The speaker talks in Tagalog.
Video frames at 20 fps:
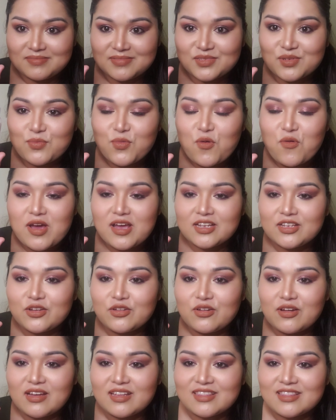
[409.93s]
subukan
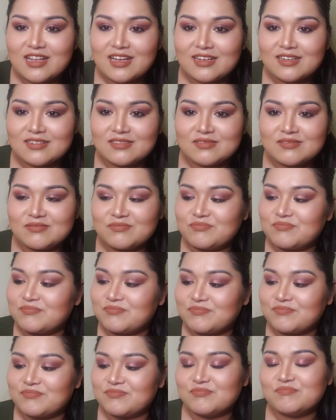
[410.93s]
nyo at nang
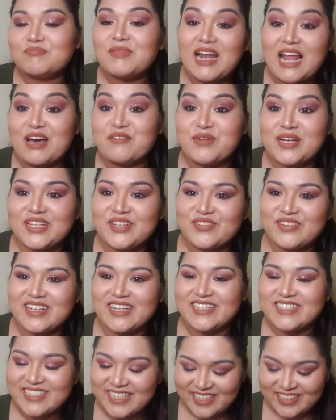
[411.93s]
malaman nyo
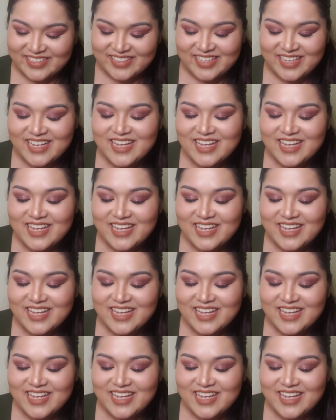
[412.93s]
din siya